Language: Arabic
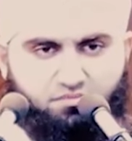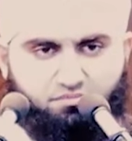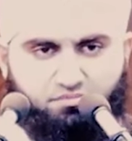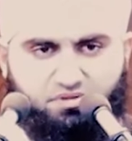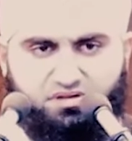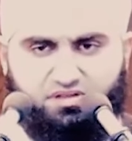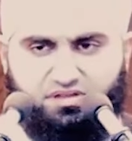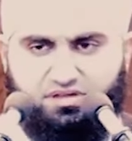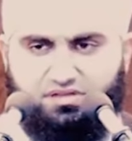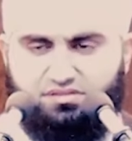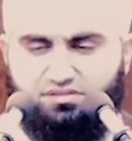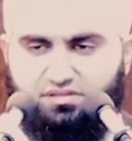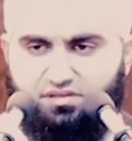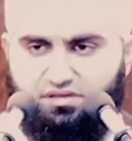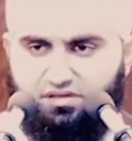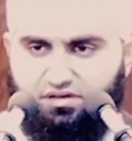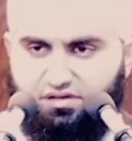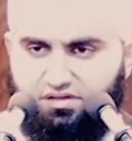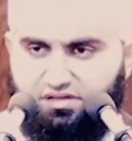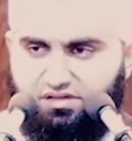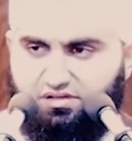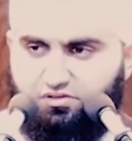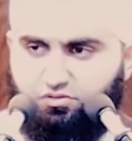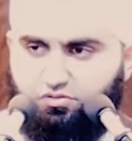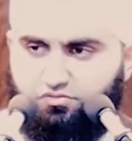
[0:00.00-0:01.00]
من يهده
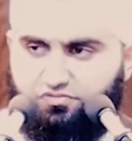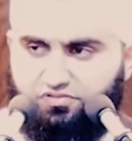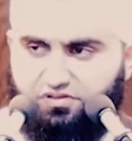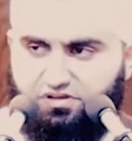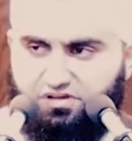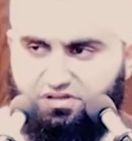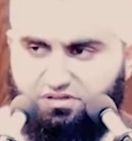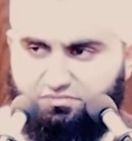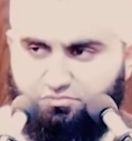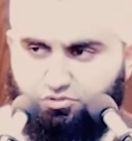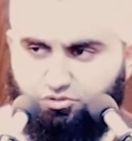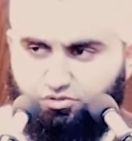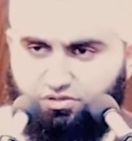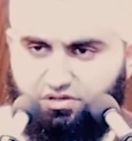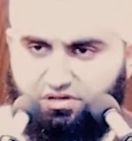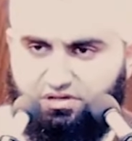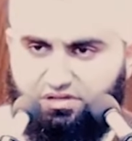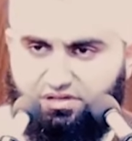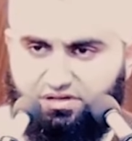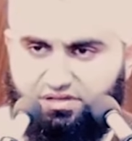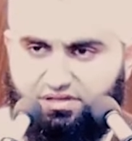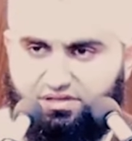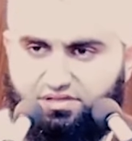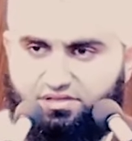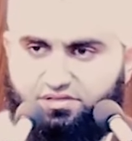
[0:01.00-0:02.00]
الله فلا
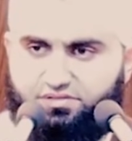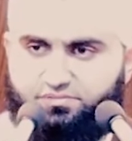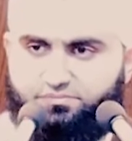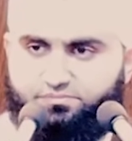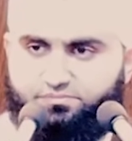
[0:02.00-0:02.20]
مضل له